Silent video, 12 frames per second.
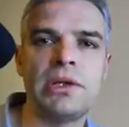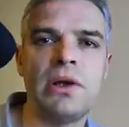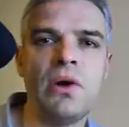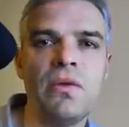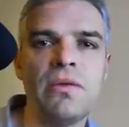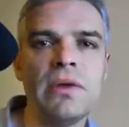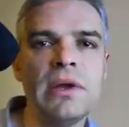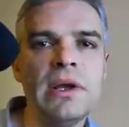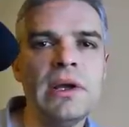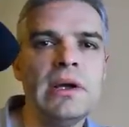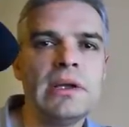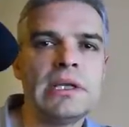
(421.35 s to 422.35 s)
Lauf,
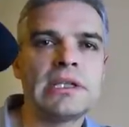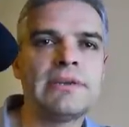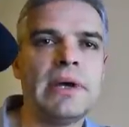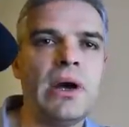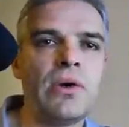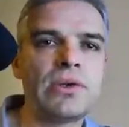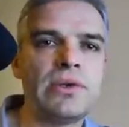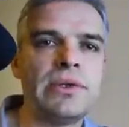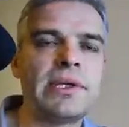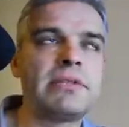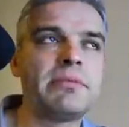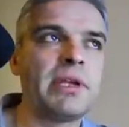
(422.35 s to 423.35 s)
das war auch so ein
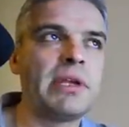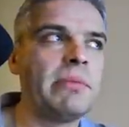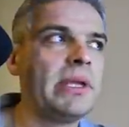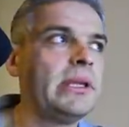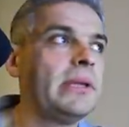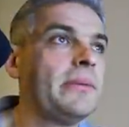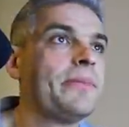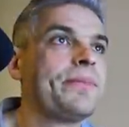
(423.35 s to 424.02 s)
Experiment.